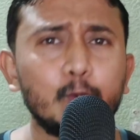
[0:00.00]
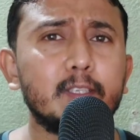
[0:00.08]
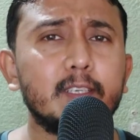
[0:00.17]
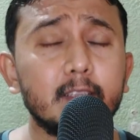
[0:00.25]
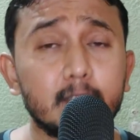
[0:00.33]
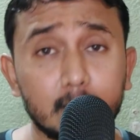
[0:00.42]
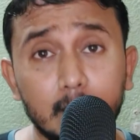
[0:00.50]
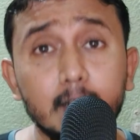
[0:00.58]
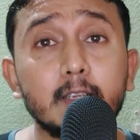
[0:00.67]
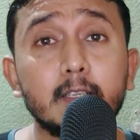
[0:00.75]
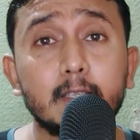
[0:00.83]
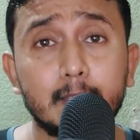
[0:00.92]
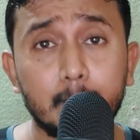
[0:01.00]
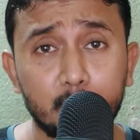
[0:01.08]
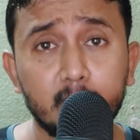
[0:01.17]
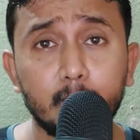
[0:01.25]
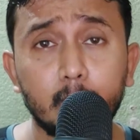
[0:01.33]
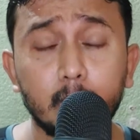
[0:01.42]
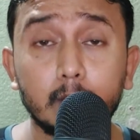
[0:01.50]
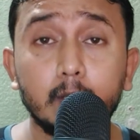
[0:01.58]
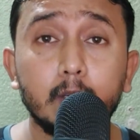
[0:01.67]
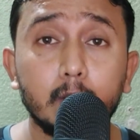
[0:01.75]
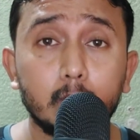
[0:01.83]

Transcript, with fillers: হচ্ছে থার্ড সেপ্টেম্বর